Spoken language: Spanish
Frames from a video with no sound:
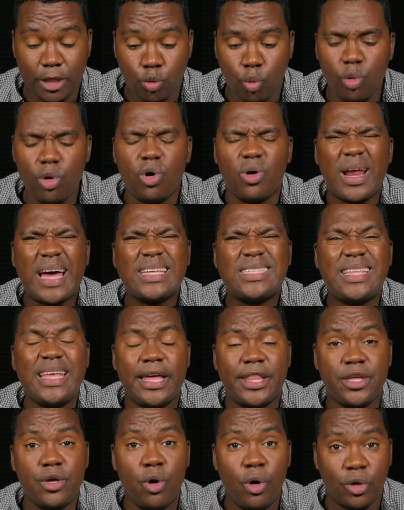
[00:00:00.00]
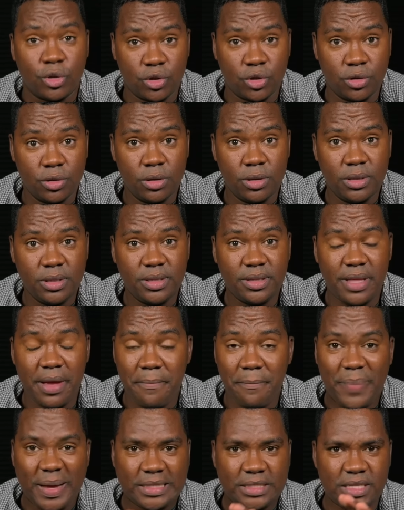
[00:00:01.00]
Tú le oraste a Dios, ten
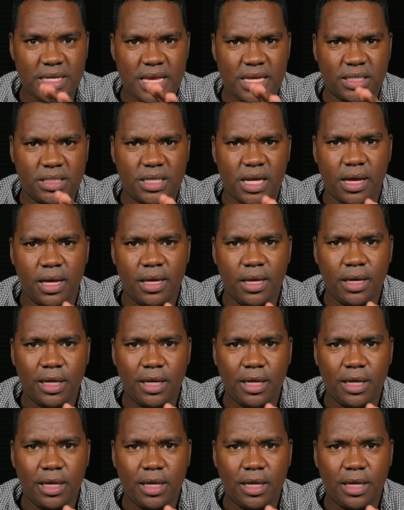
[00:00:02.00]
paciencia.